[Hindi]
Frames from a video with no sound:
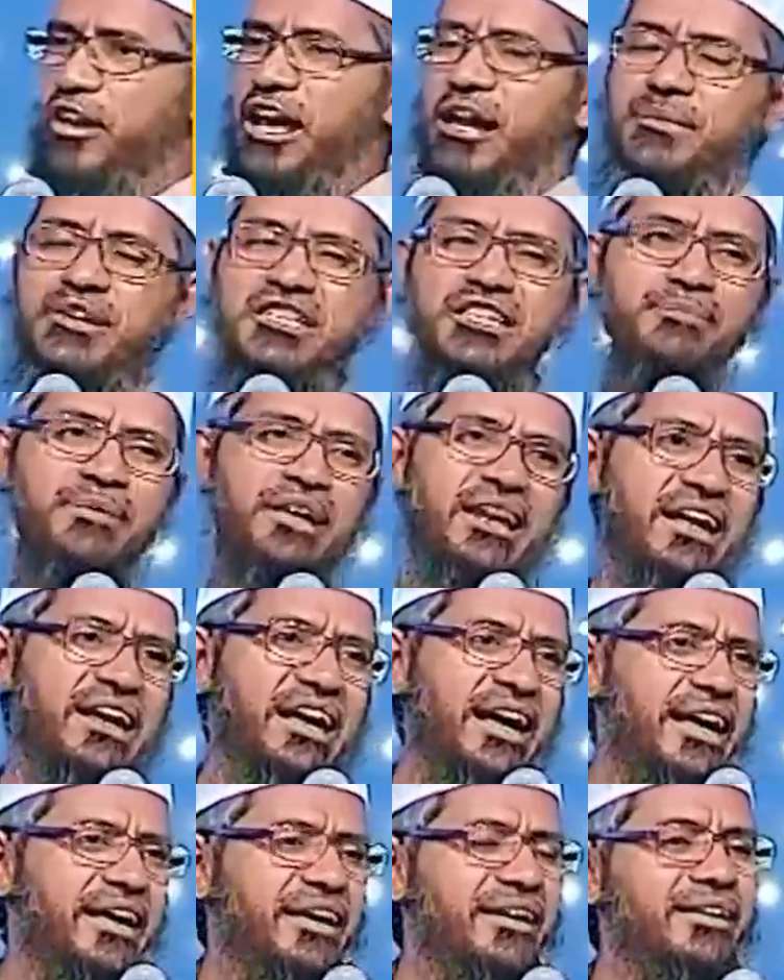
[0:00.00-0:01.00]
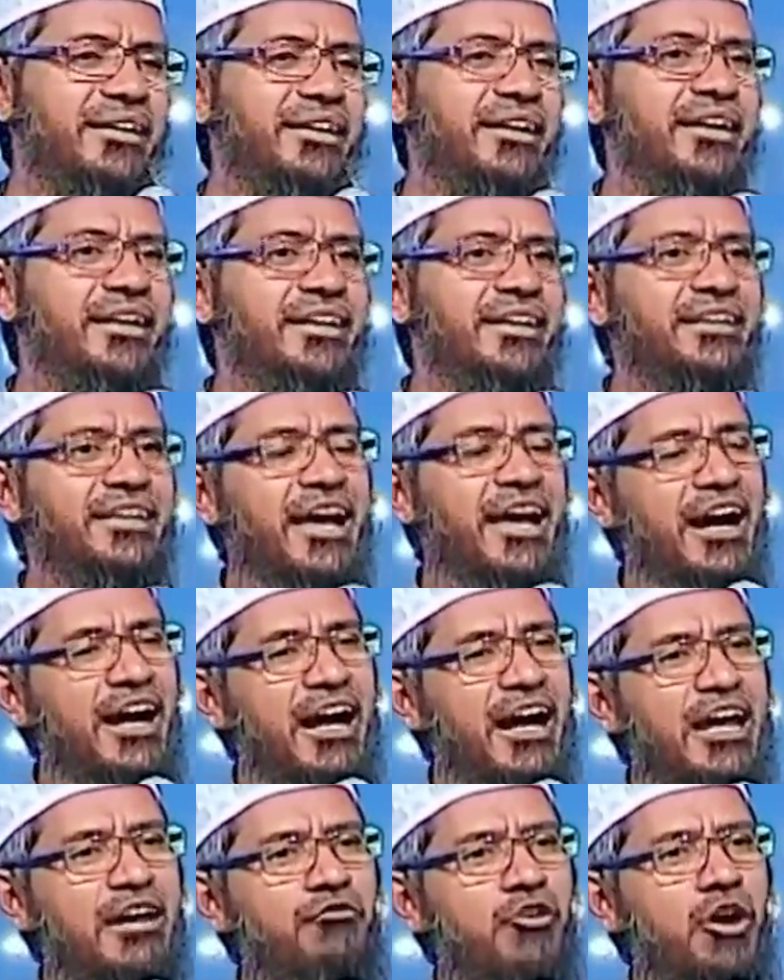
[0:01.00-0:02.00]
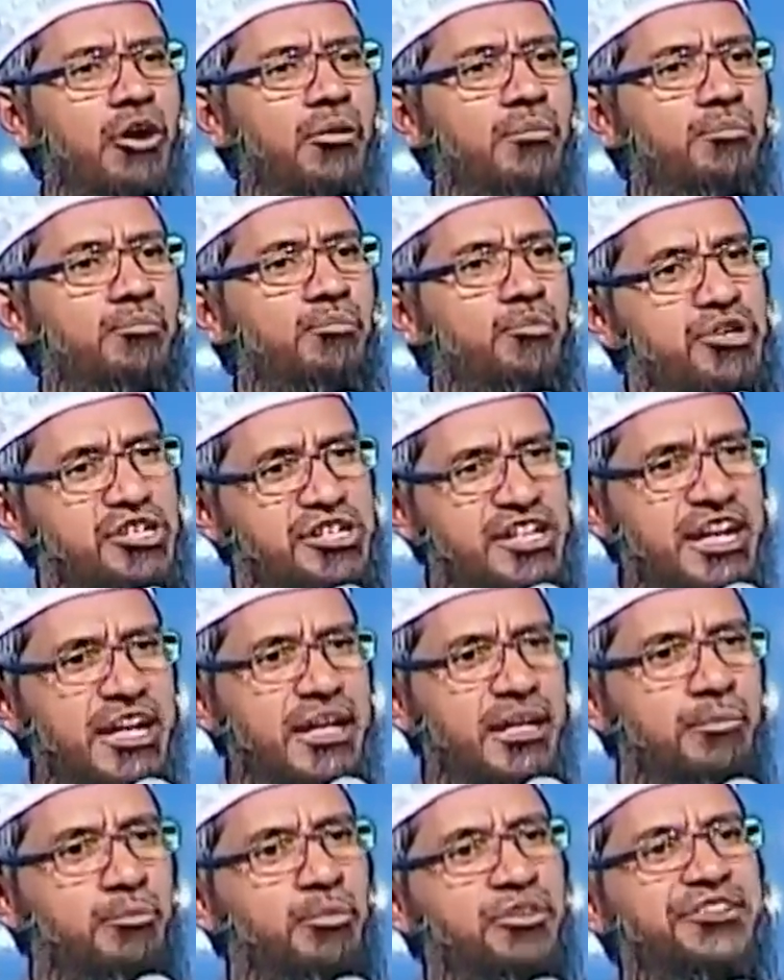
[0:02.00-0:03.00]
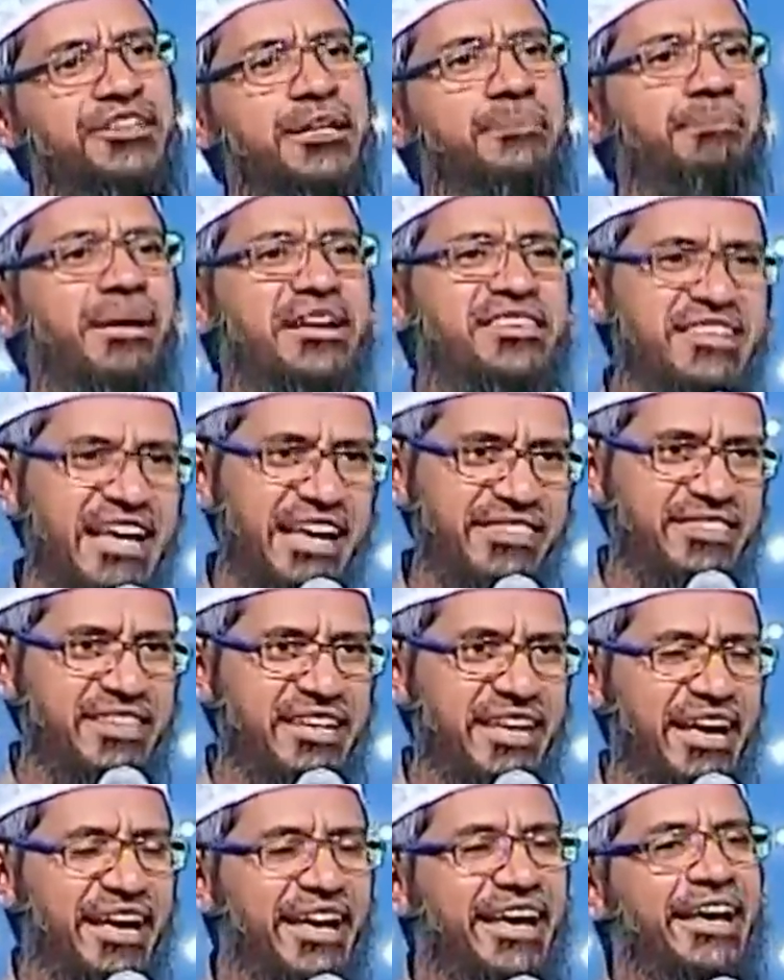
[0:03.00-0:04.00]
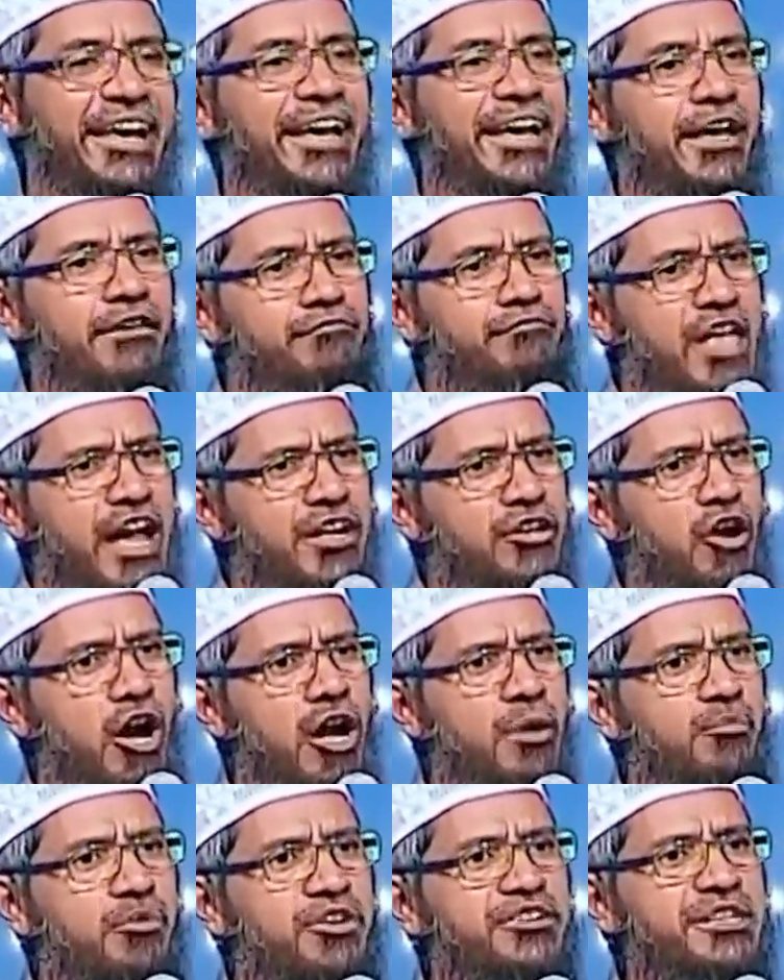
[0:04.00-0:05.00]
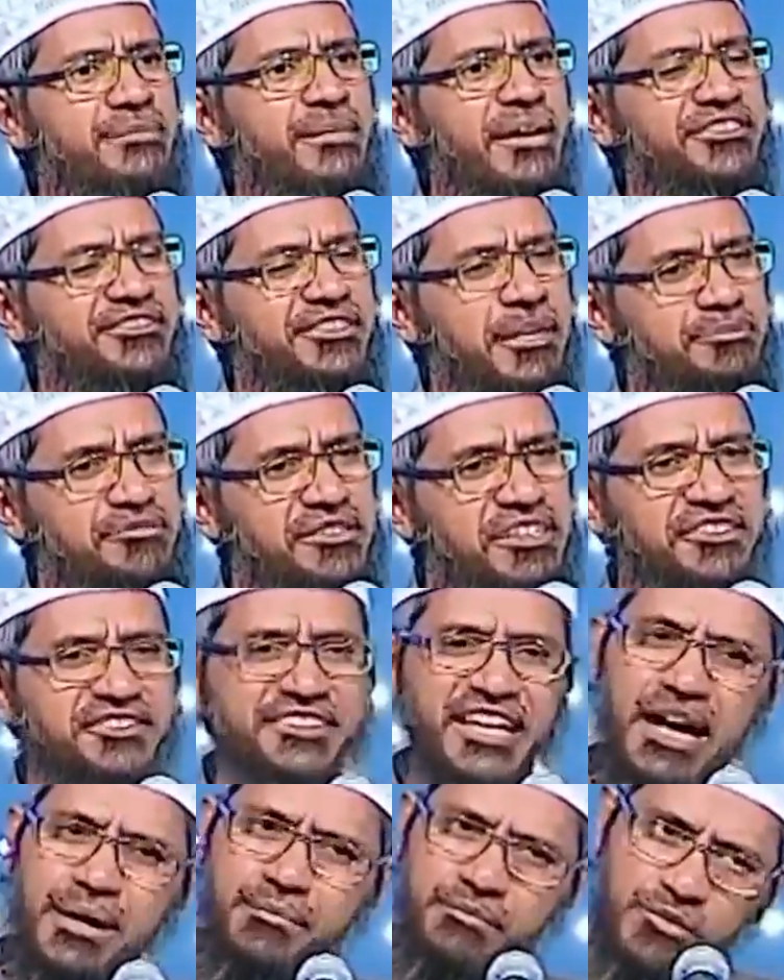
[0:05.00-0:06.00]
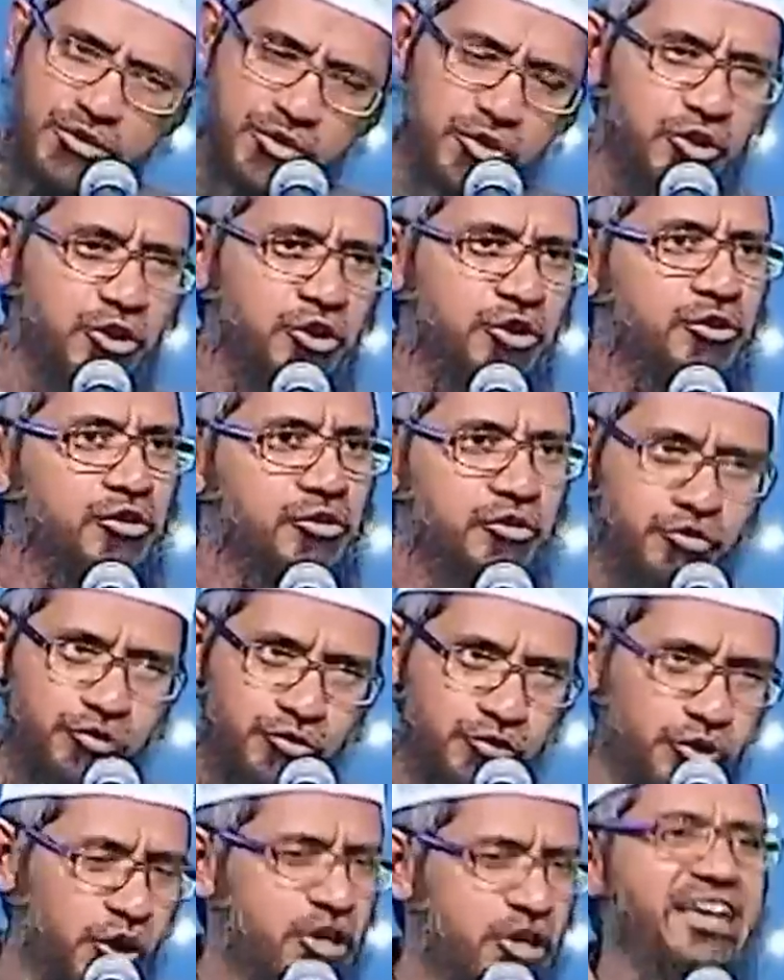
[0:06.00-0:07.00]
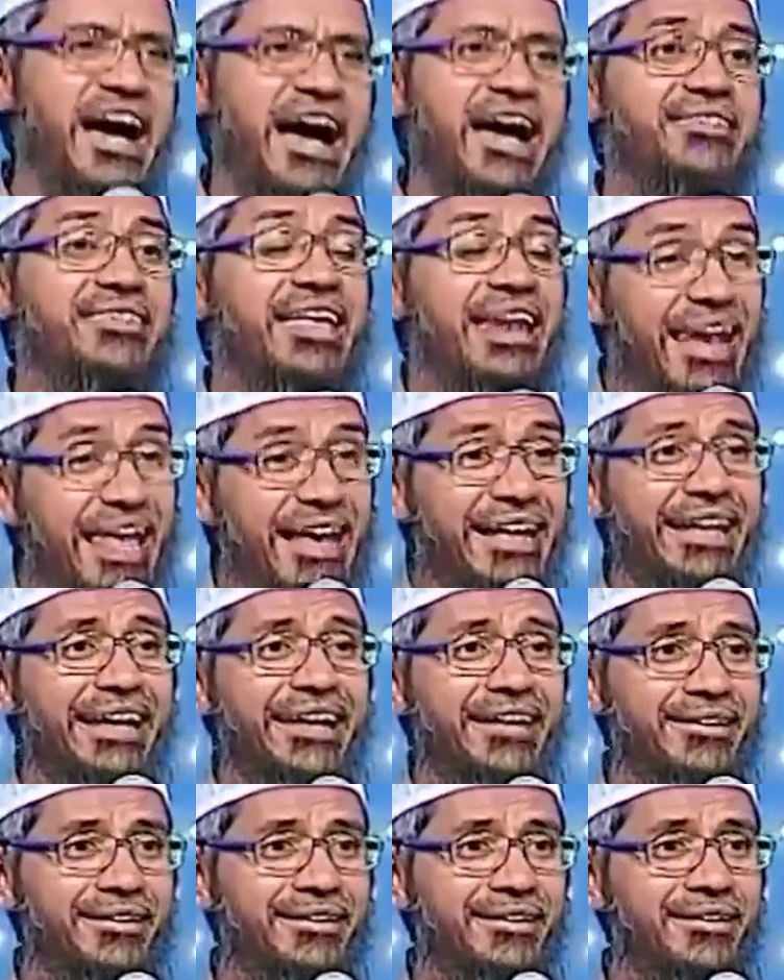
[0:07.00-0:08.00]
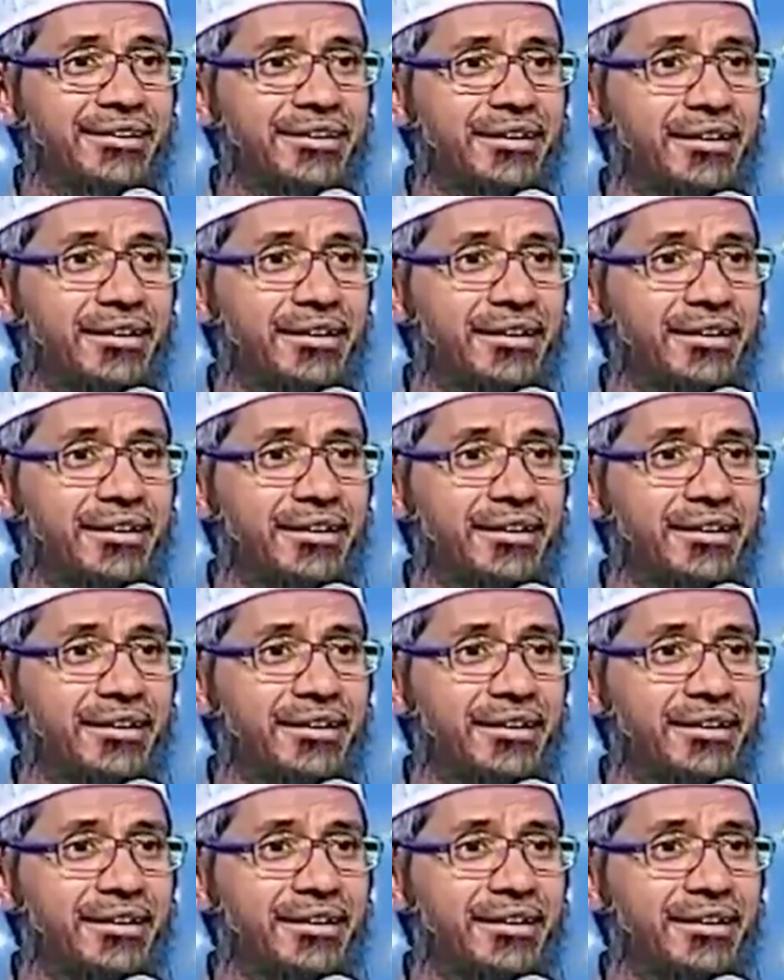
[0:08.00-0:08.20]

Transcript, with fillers: कुरान मजिद ने लिखा है कि अगर वो मुशरक मुस्लिम बन जाती है इफ़ दैट नॉन मुस्लिम एक्सेप्ट इस्लाम तो जायज़ है लेकिन